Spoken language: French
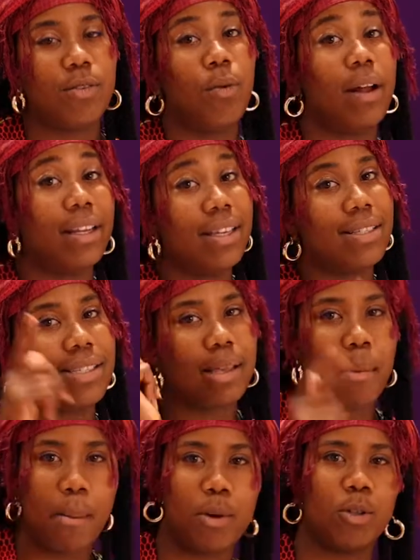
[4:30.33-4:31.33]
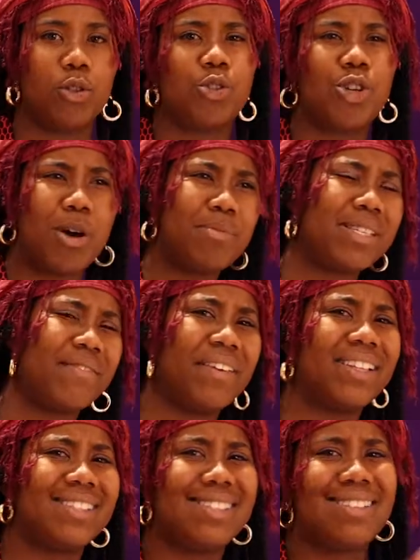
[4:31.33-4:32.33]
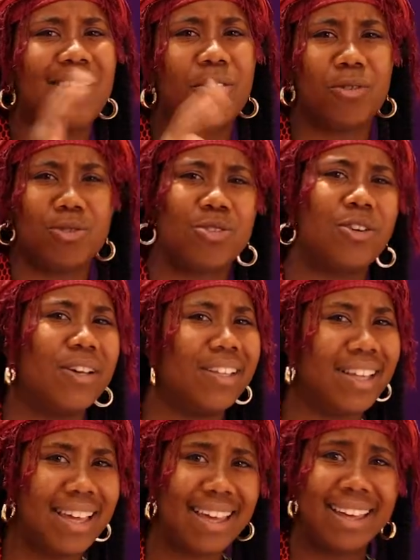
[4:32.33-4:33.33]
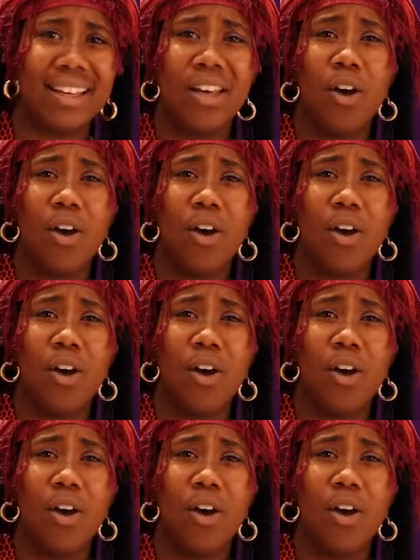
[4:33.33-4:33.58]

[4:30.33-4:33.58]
Wally, c'est ma bonne chum. Ça fait 10 ans qu'on se connaît.